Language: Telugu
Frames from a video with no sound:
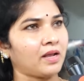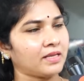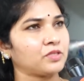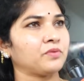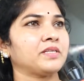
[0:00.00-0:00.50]

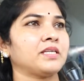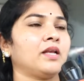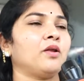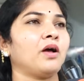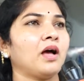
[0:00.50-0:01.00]
అరెస్ట్
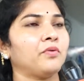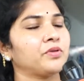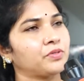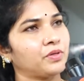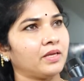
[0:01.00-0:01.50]
విషయంలో
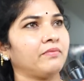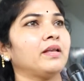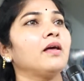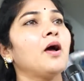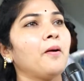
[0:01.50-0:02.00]
కావచ్చు ఈవెన్